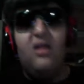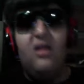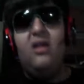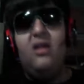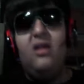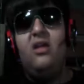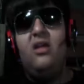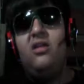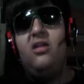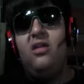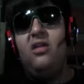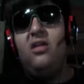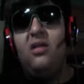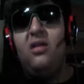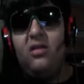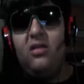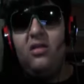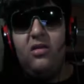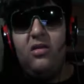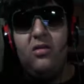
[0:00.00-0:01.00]
Eh,
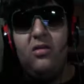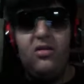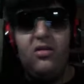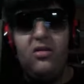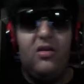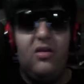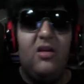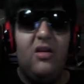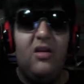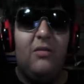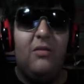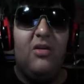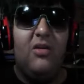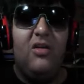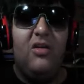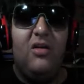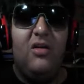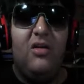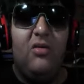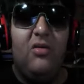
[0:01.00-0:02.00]
sí, obsesionarse
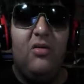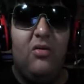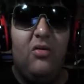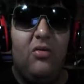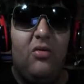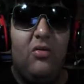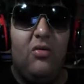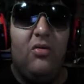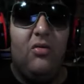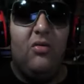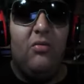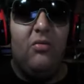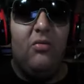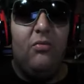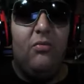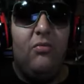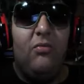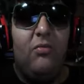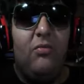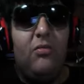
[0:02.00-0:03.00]
demasiado...
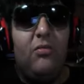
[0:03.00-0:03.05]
